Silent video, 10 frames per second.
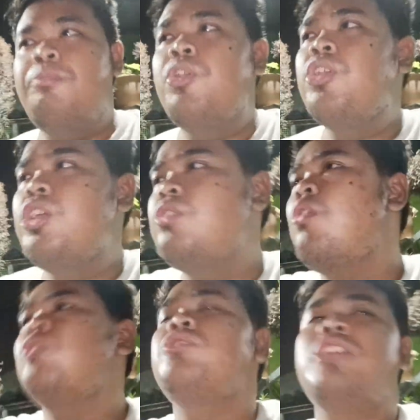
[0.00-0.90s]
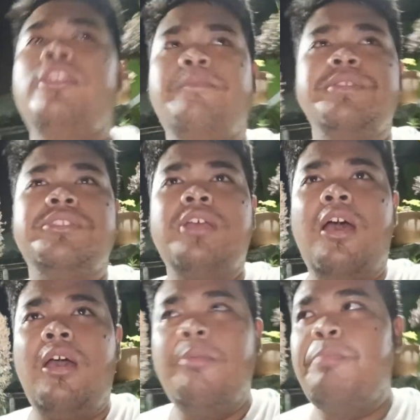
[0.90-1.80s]
bikin konten
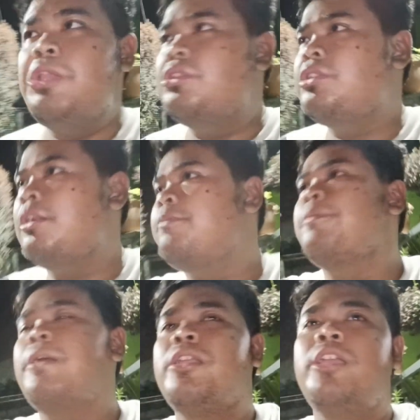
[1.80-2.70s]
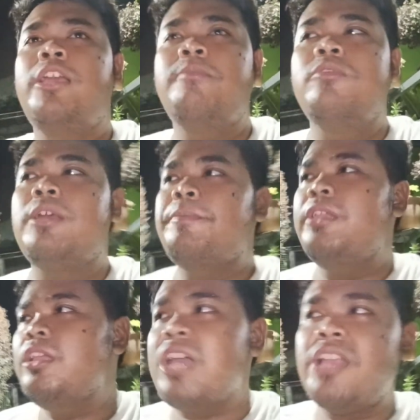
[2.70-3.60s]
bisa pinter berbagi ilmu
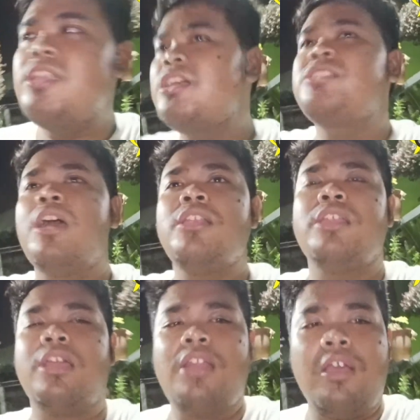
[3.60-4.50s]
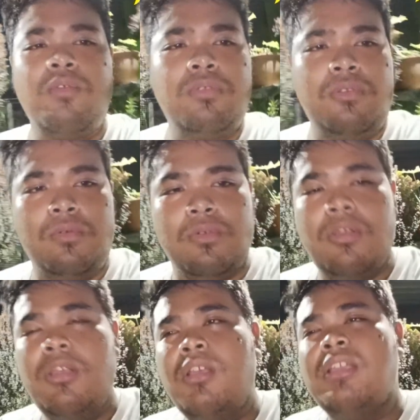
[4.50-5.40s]
tapi ikannya aja terkena kutu
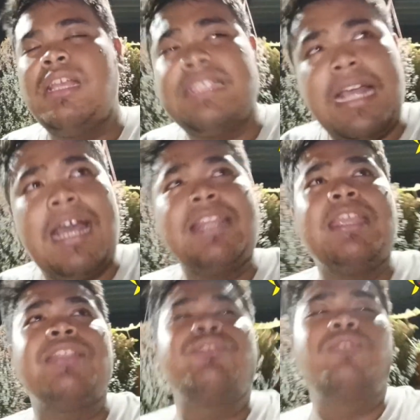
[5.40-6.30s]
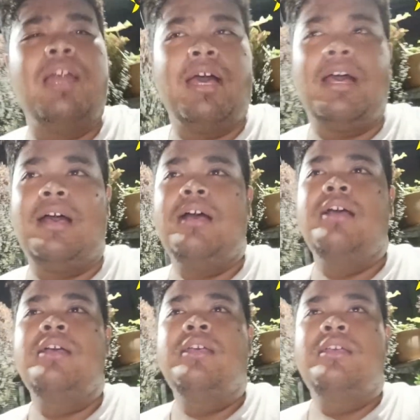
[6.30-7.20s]
ya jangan gitulah
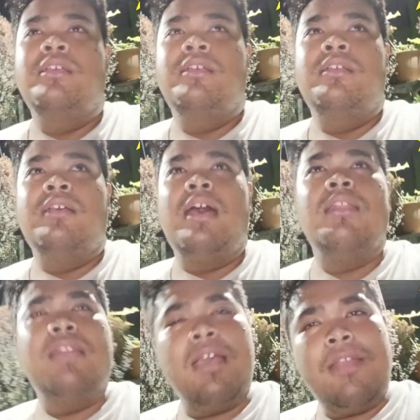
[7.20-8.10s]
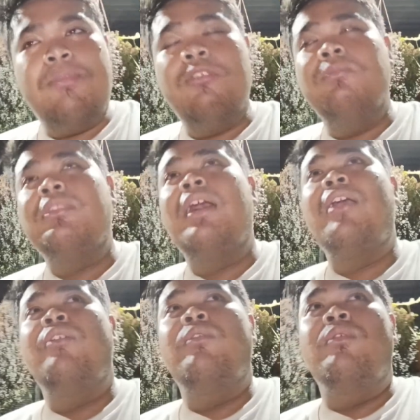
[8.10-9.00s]
anda kan belum
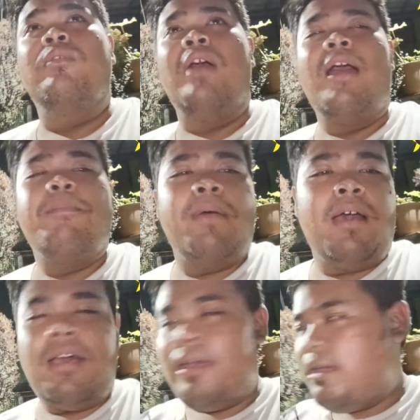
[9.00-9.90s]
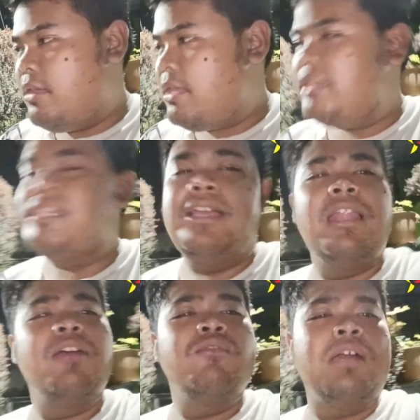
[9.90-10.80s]
tahu apa yang saya
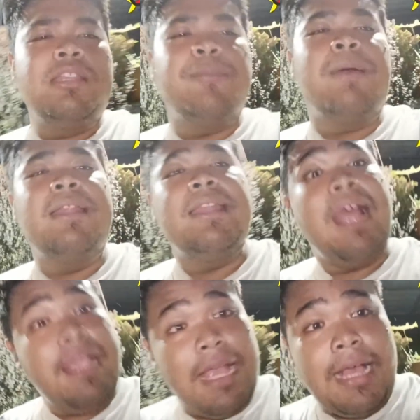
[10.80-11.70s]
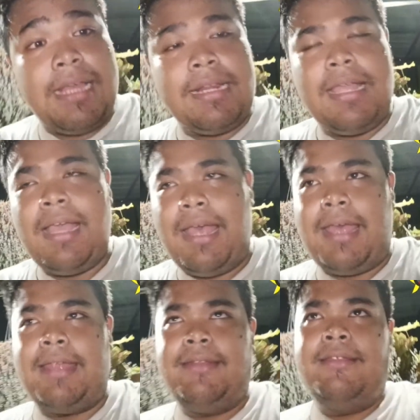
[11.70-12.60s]
lakukan di balik layar ya
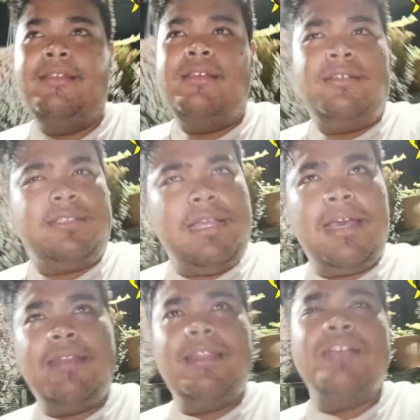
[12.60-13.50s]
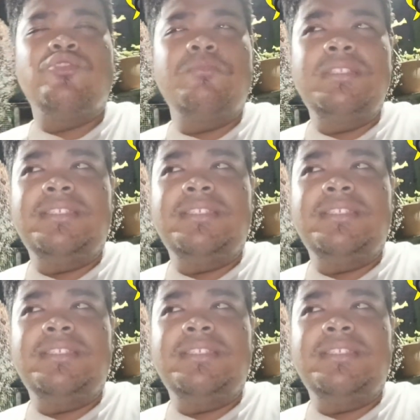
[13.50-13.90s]
kan jangan langsung